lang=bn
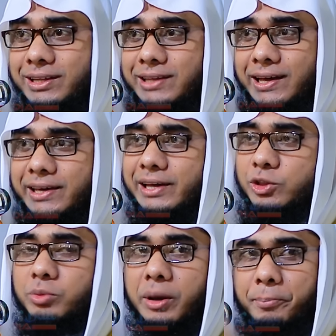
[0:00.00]
দিতে গিয়ে
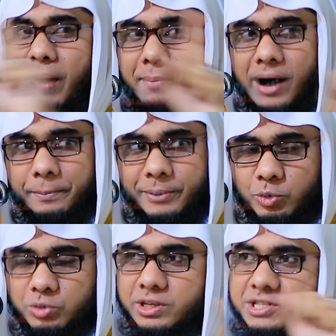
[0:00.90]
তোমার বাবার
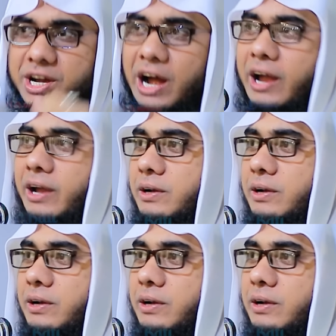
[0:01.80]
বিরুদ্ধে যায়